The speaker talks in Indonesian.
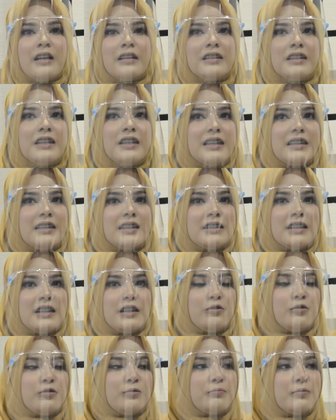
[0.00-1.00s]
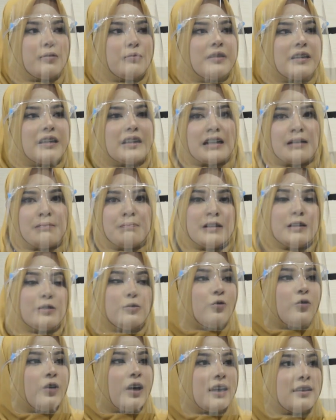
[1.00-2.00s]
kegiatannya itu memberikan
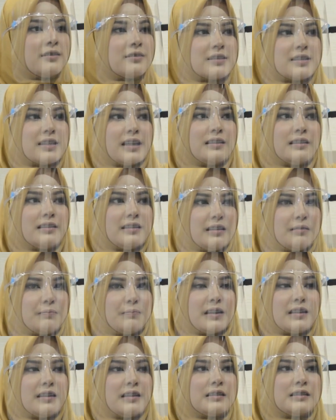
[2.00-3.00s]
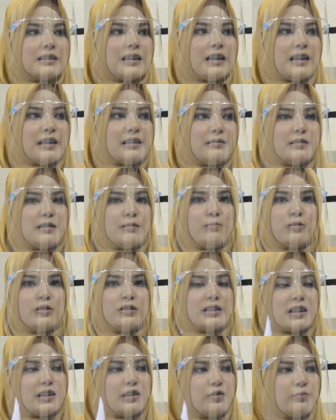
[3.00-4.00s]
penyuluhan stunting pada saat di
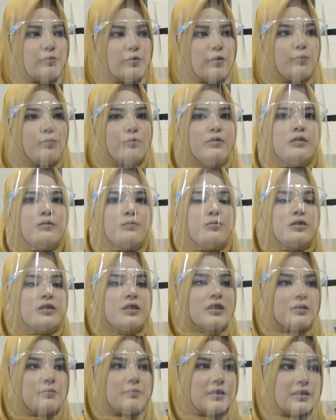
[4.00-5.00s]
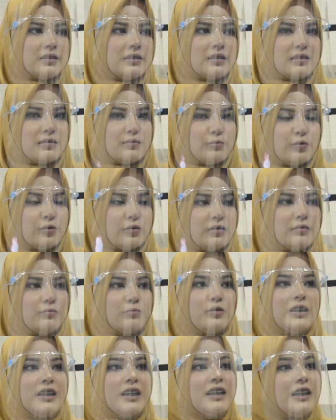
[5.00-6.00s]
posyandu maupun di puskesmas tersebut.
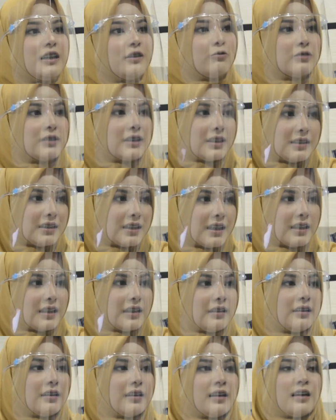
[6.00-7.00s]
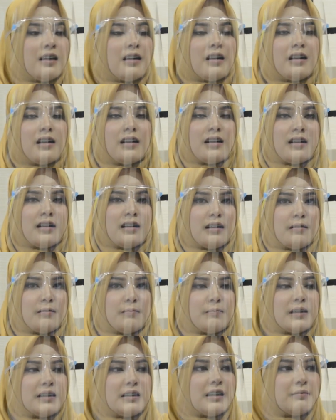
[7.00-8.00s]
Mungkin iya. itu saja iya. Eh,
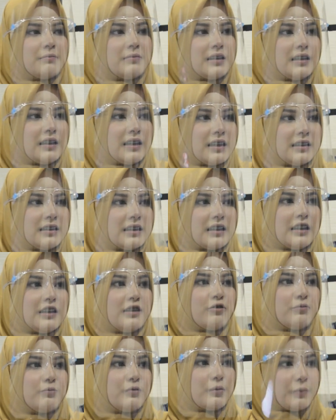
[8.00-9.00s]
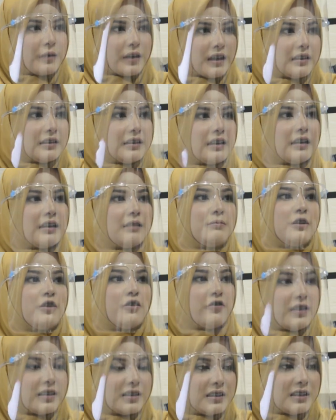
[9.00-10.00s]
bagian-bagian iya. uh, yang ikut berperan dalam
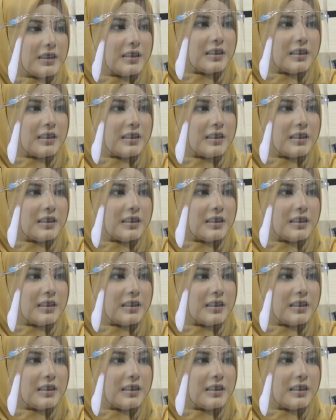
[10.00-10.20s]
inovasi